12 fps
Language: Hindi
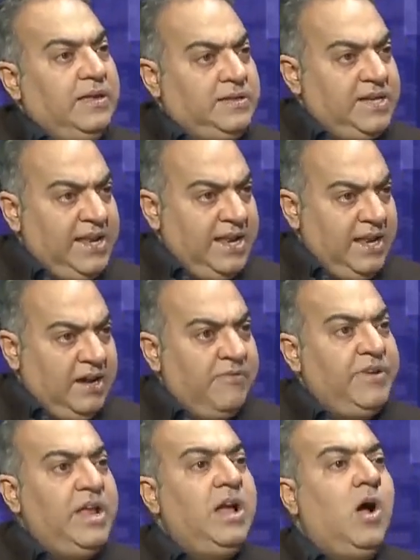चलें
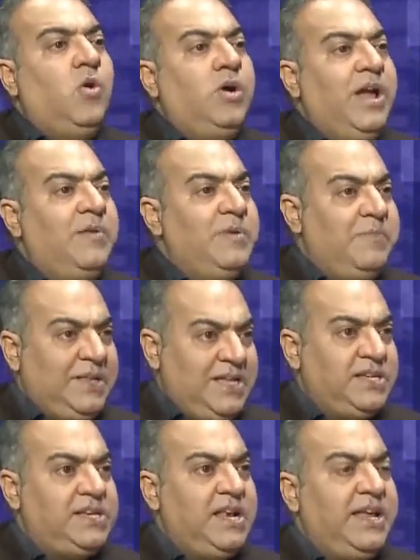रिकवरी का हो गया हमें
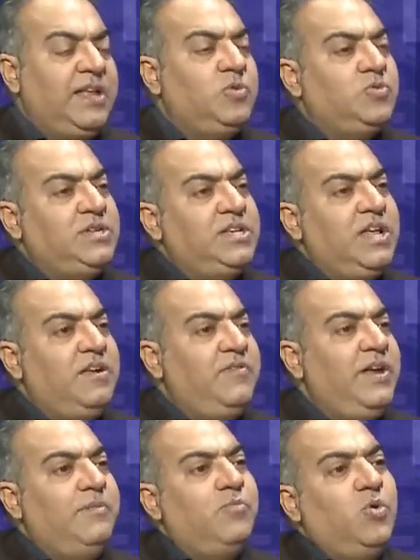पता चल गया दूसरी तरफ
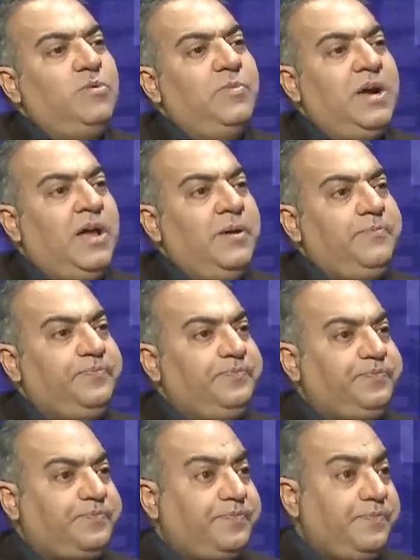एक बहुत बड़ा
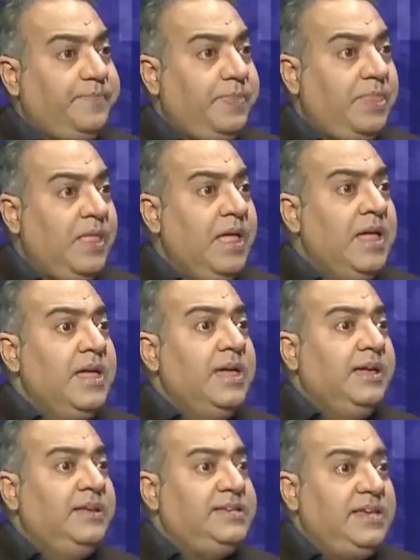
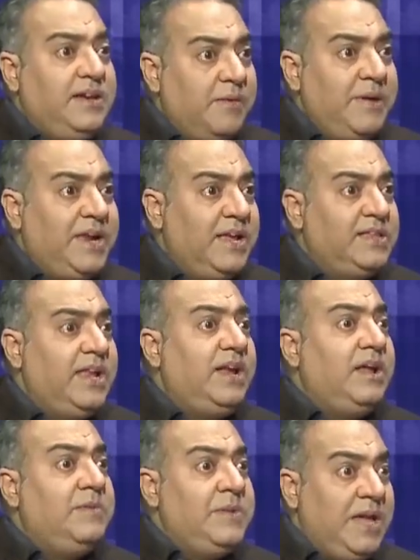इसी खबर के अंदर
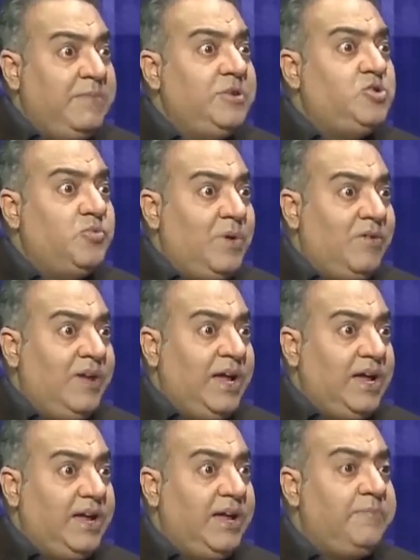एक अलमिया भी छुपा हुआ है
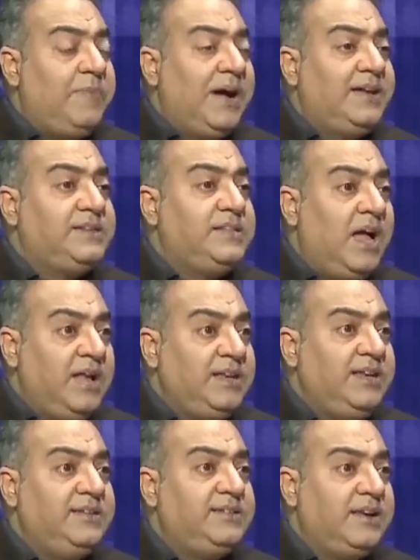कि पाकिस्तान
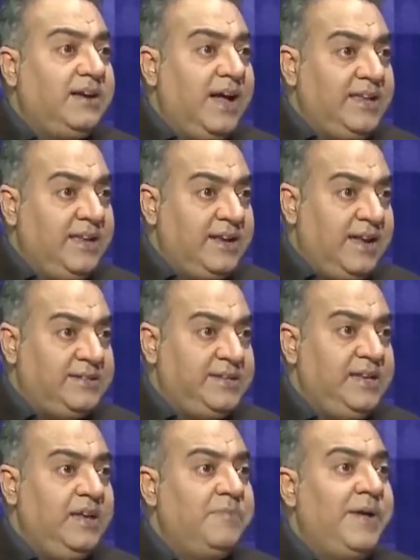की सरकारी
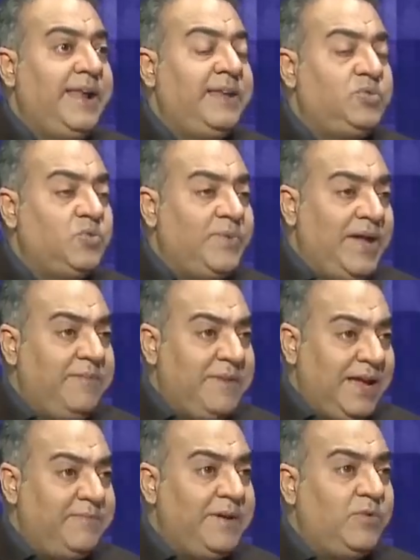अराजी हमारे सूबाई
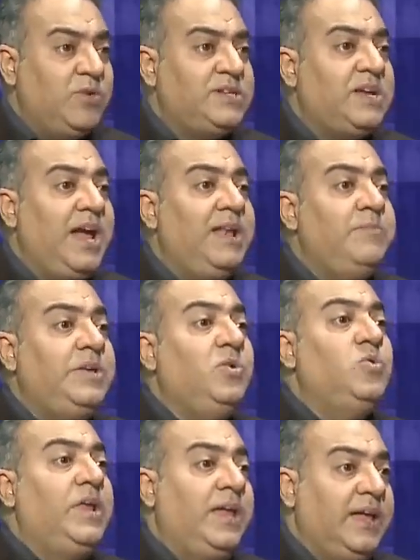महकमे को इसका इल्म
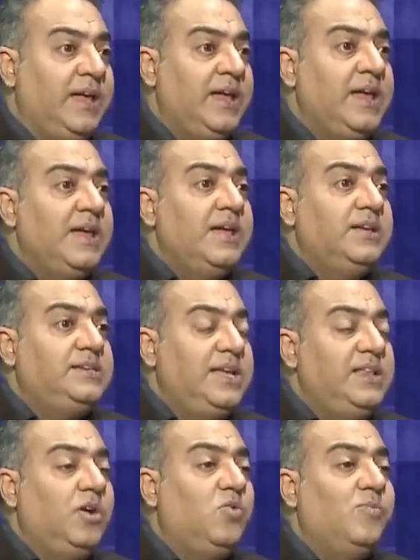क्यों नहीं है
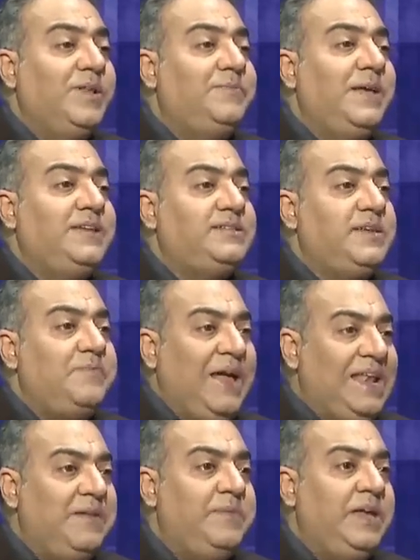सिंध हुकूमत पे इससे
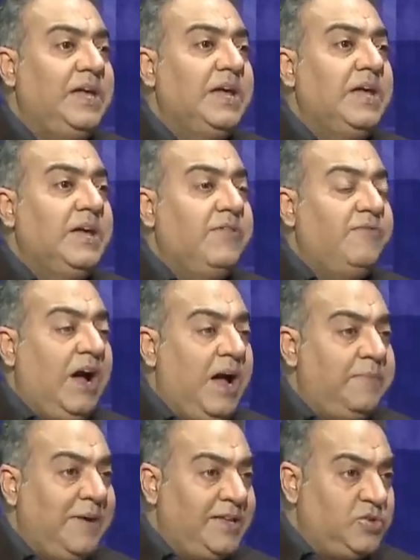पहले भी
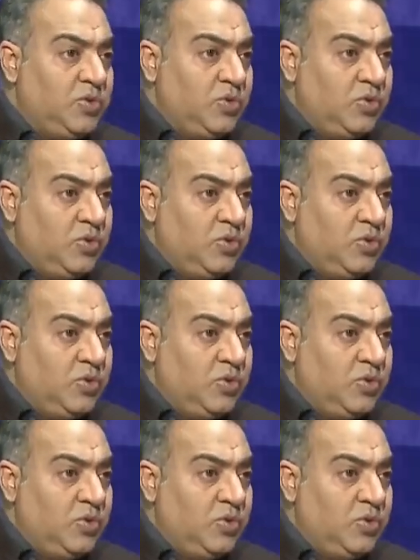वहाँ पे जो